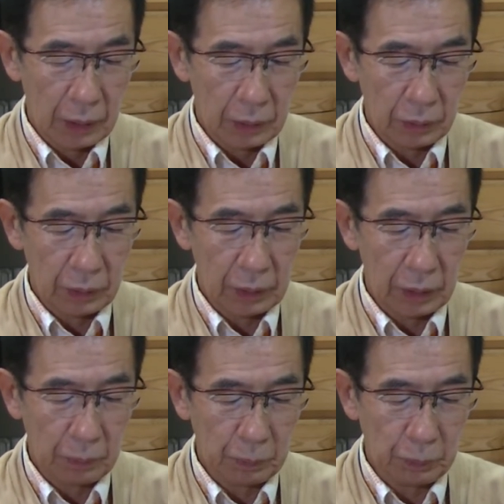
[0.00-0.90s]
それで
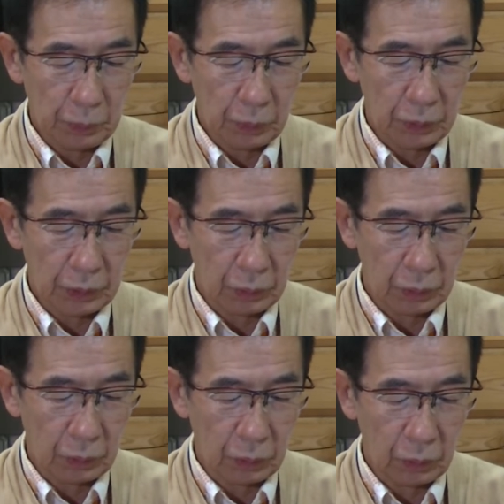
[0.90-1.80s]
札幌市の
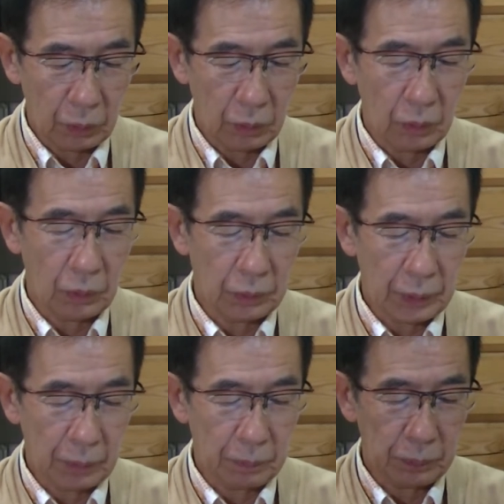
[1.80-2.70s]
ところを
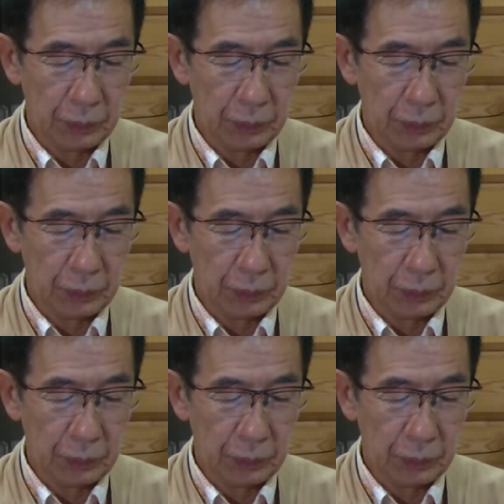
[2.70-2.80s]
タッ